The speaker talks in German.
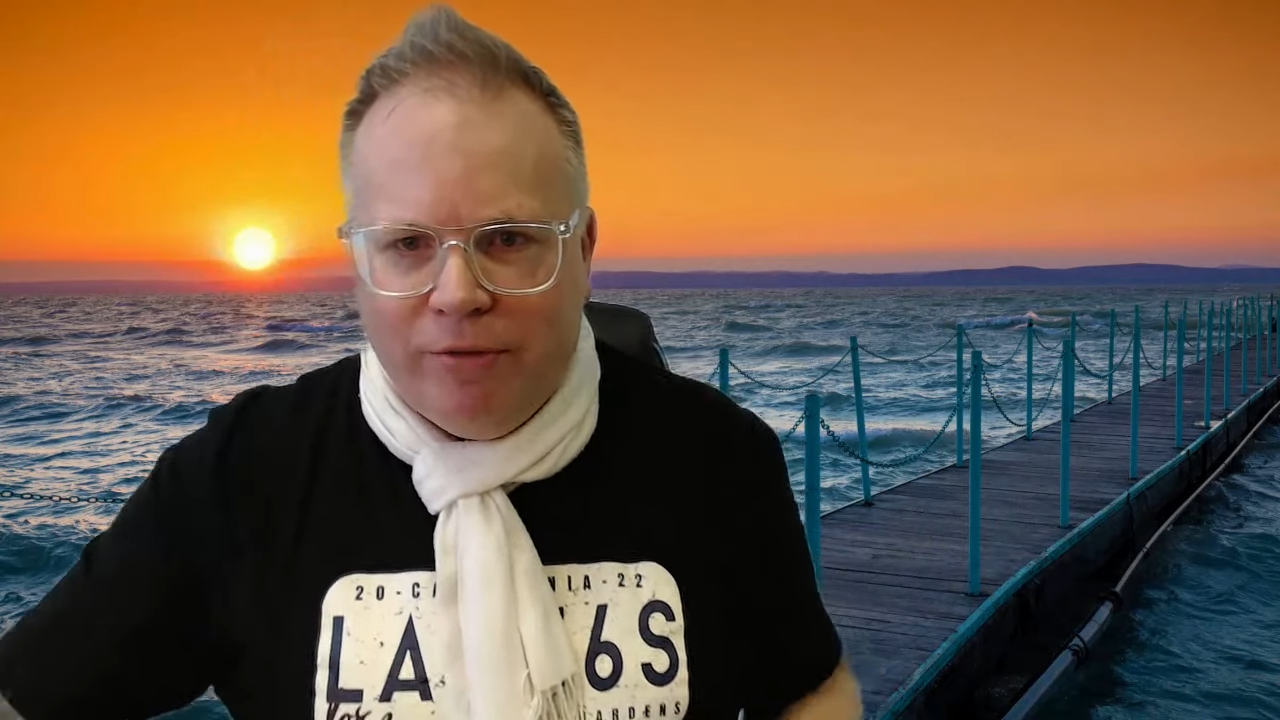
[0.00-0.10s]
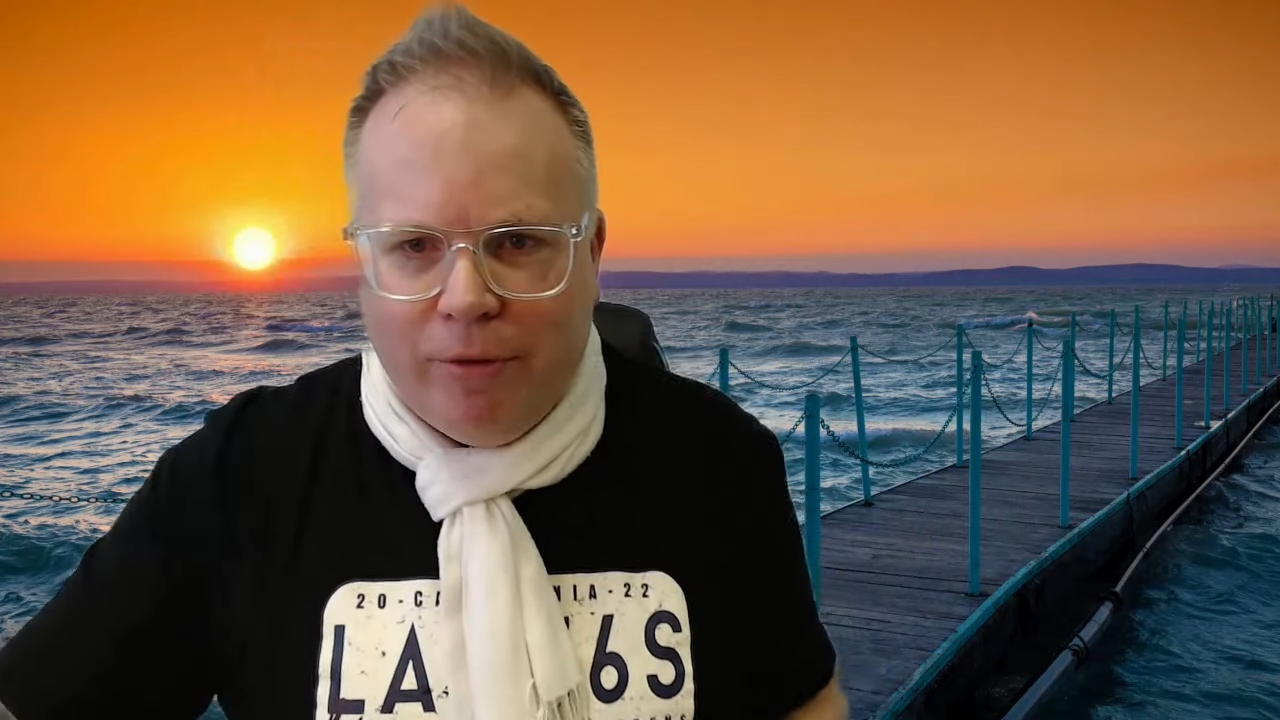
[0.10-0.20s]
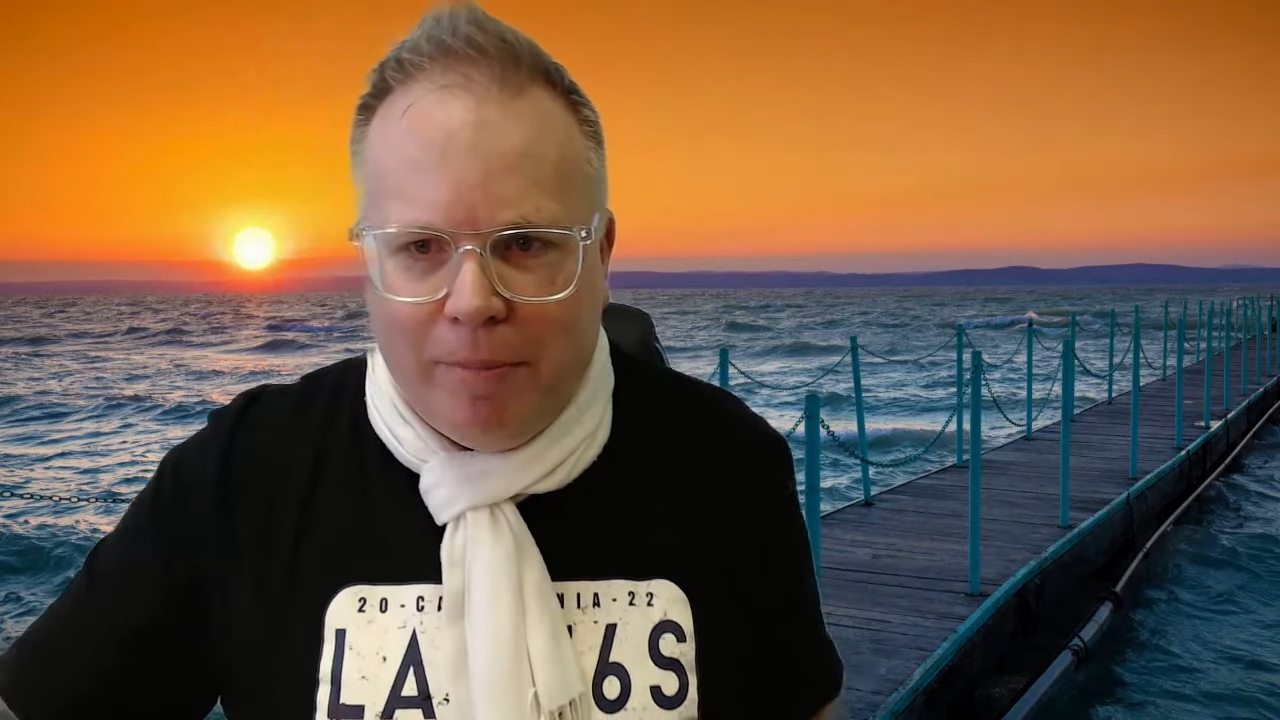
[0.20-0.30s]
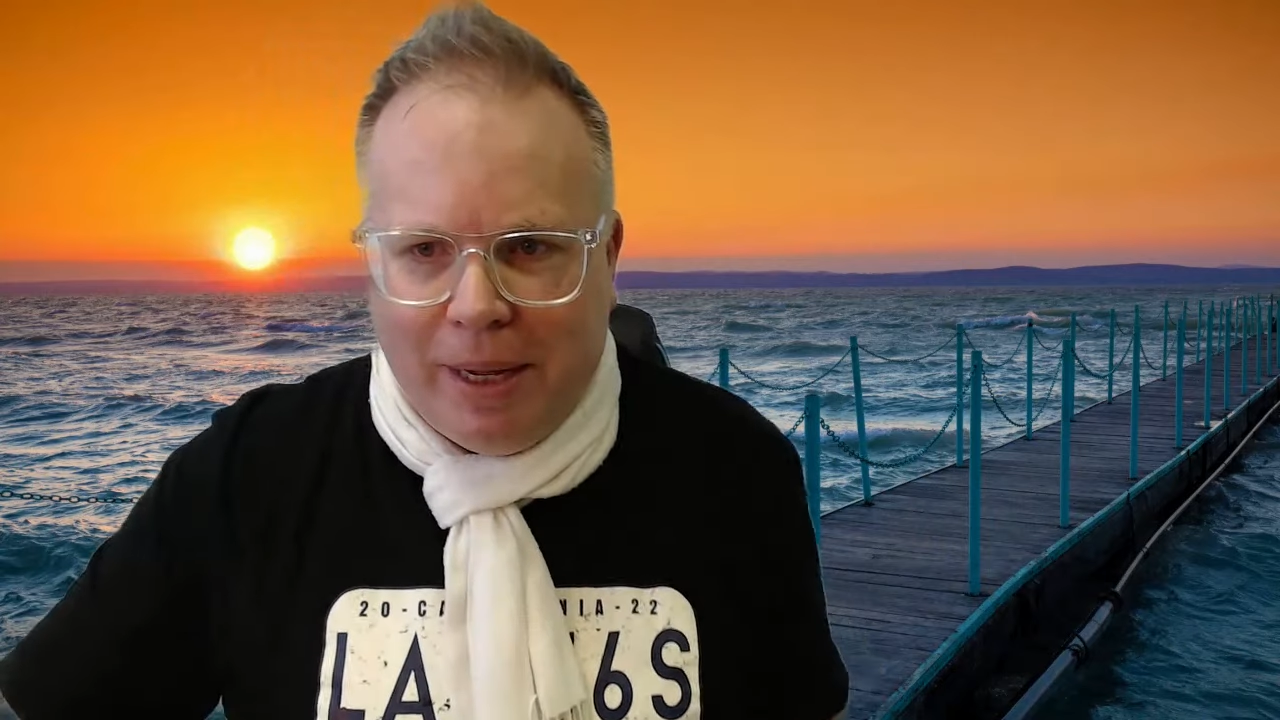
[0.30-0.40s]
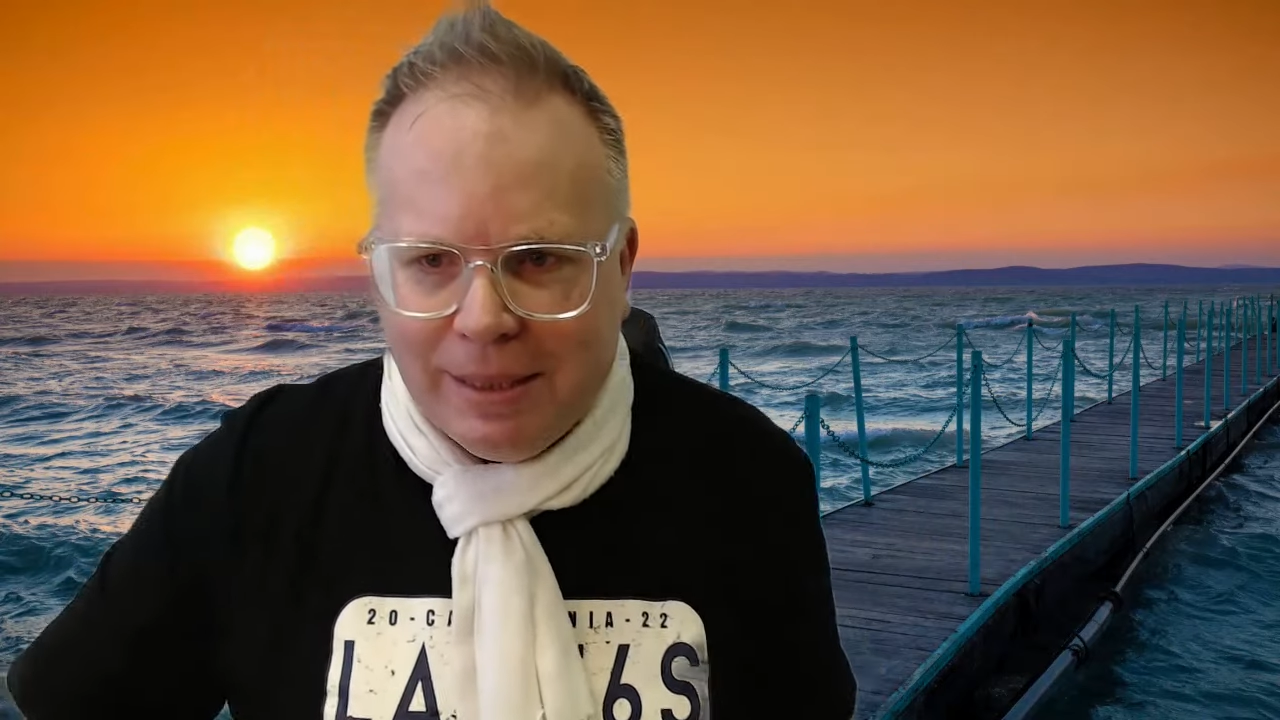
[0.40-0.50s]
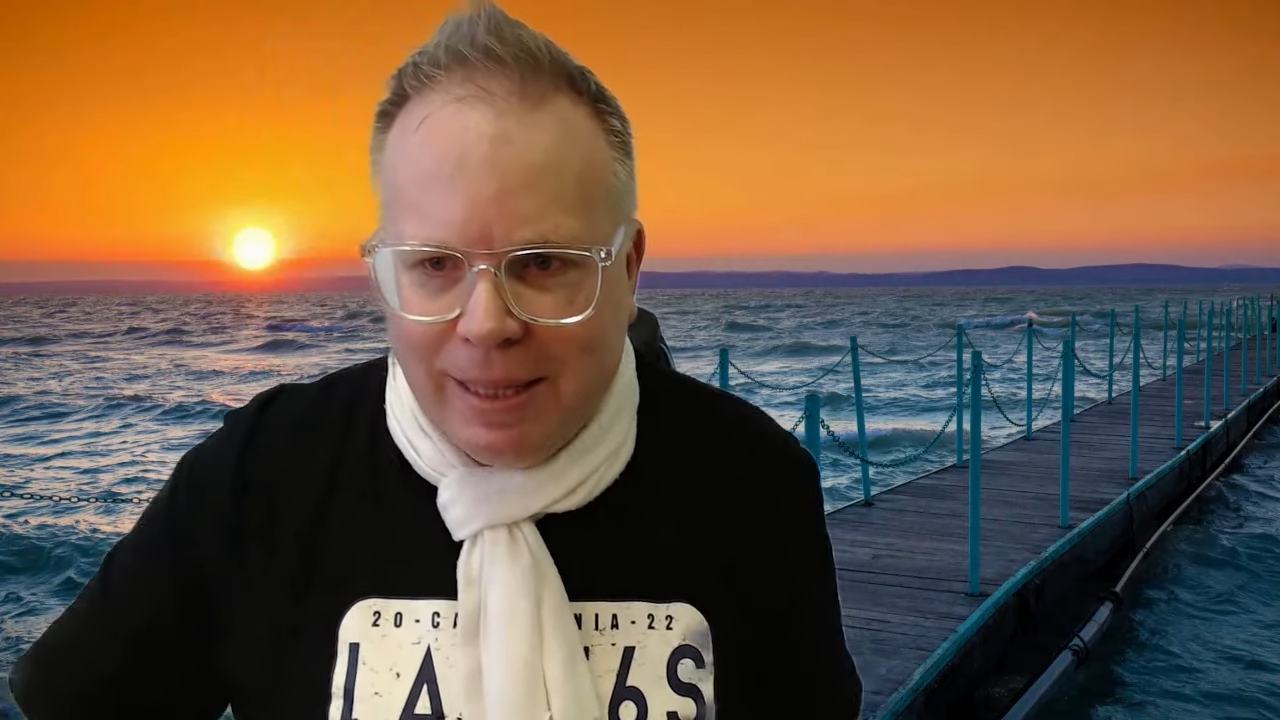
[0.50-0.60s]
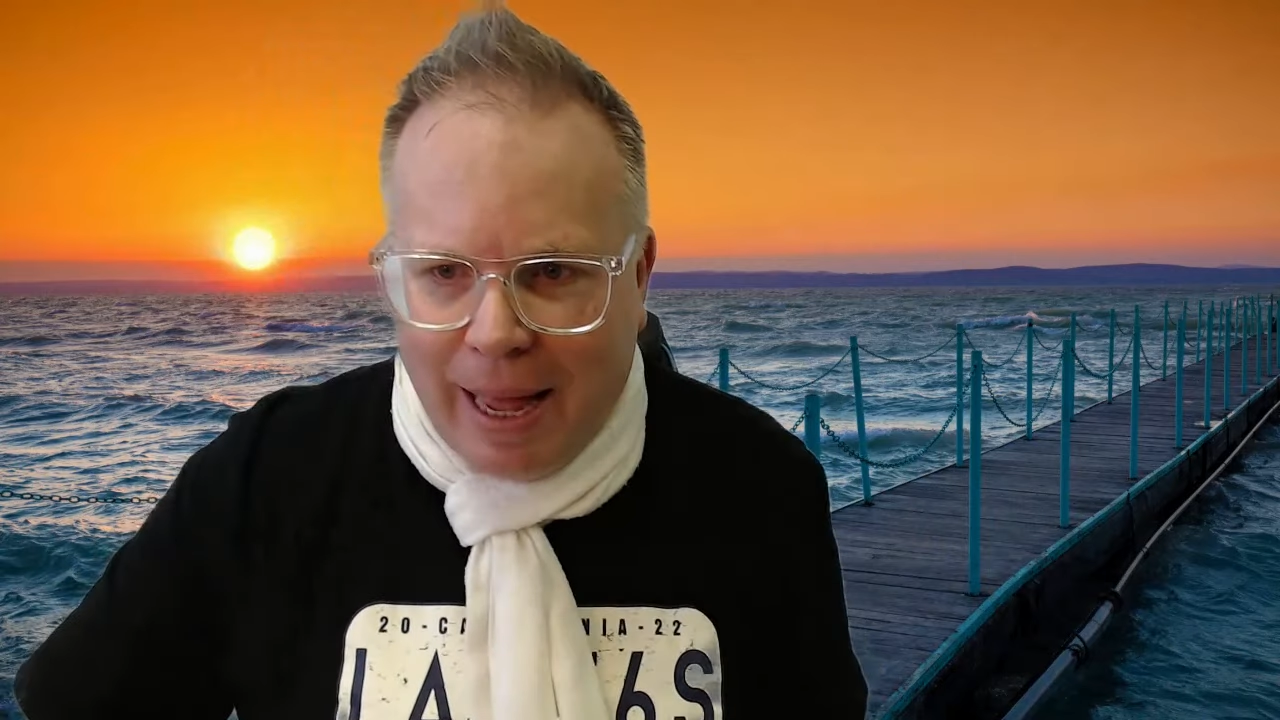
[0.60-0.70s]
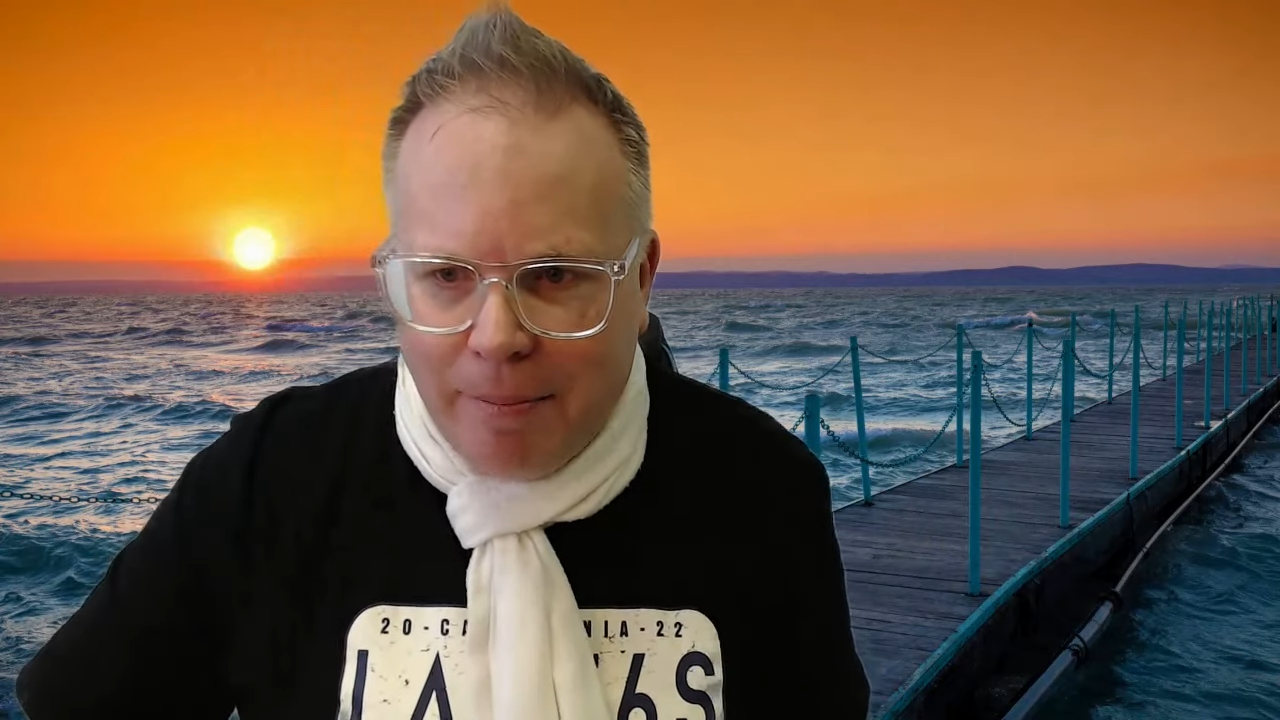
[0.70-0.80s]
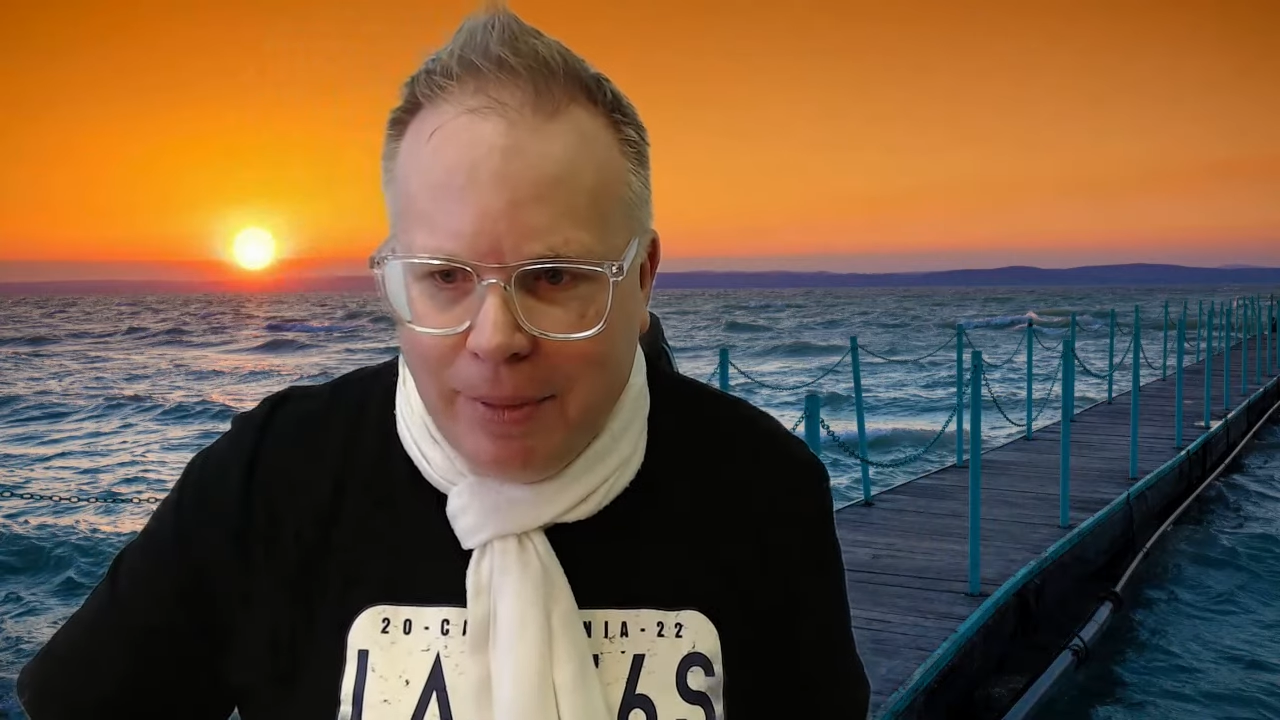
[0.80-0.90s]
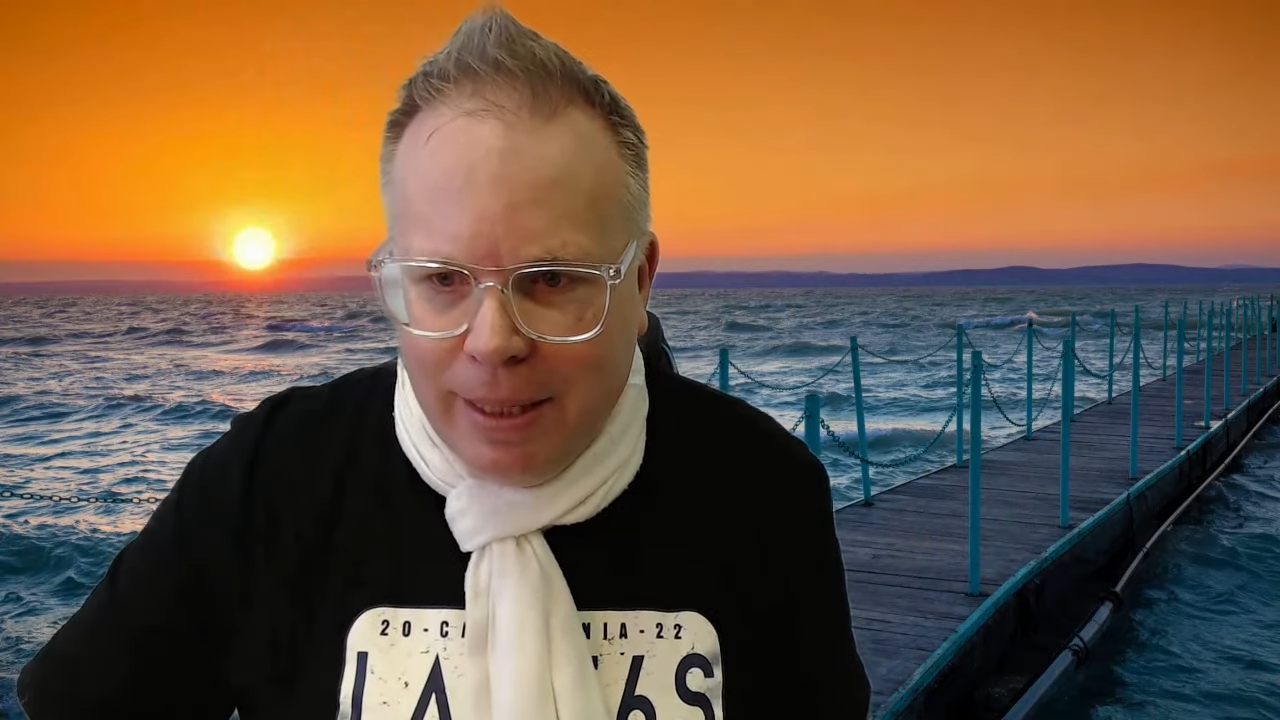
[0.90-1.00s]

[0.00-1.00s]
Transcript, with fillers: verpasst haben